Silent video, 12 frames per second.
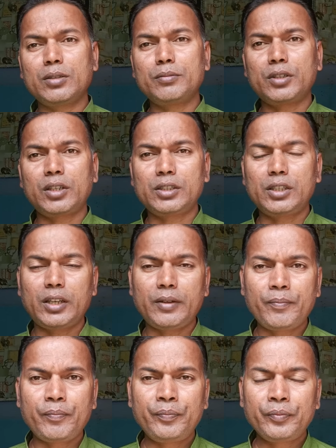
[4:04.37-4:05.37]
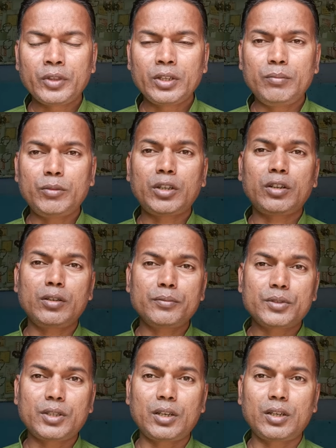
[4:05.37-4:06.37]
ख़त्म कर दिया मगर
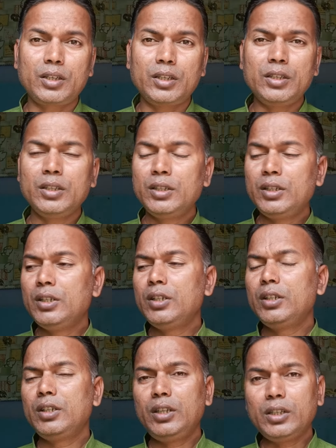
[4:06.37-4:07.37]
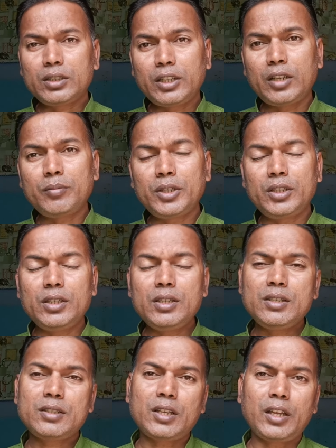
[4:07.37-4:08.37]
हमस्टर ने एक दान में ही
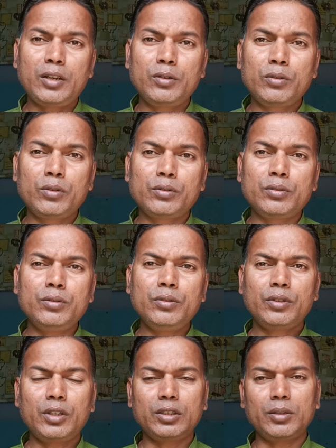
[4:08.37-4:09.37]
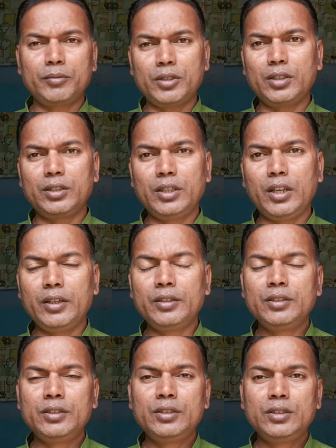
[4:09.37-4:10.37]
सारे लोगों को ख़त्म कर दिया
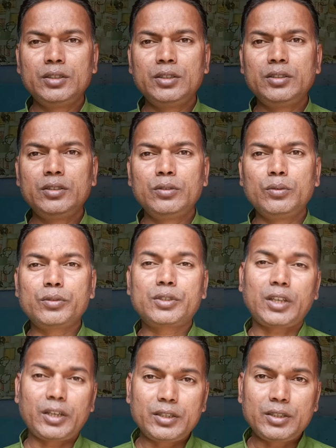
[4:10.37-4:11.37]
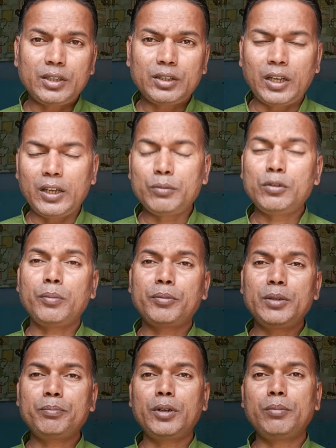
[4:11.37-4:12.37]
उसका रीजन था वो
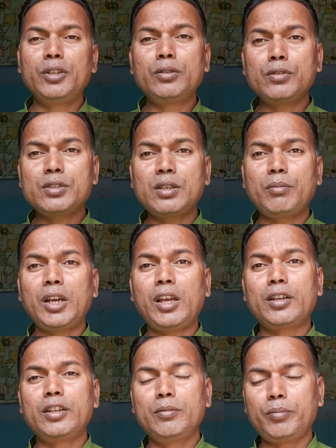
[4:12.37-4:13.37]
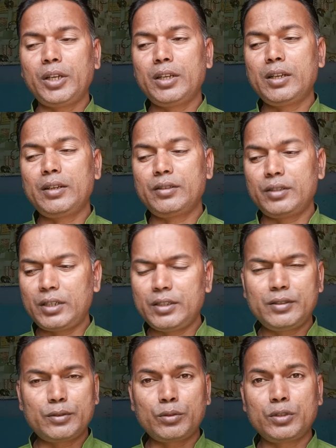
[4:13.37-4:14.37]
अपने पब्लिक को संभाल नहीं पाया ना
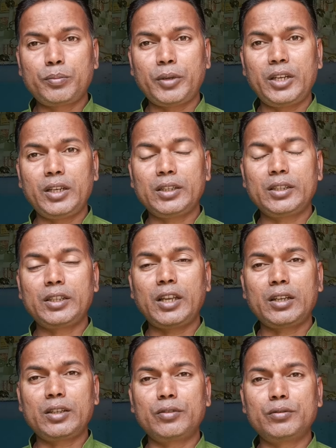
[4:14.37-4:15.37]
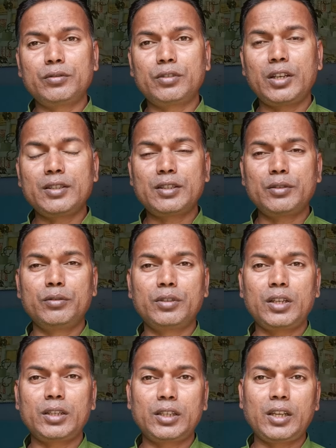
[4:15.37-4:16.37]
ही सोच पाया कि क्या करूं कैसे
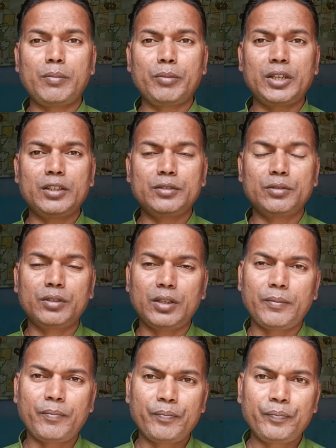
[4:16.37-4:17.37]
होगा क्या मैनेज होगा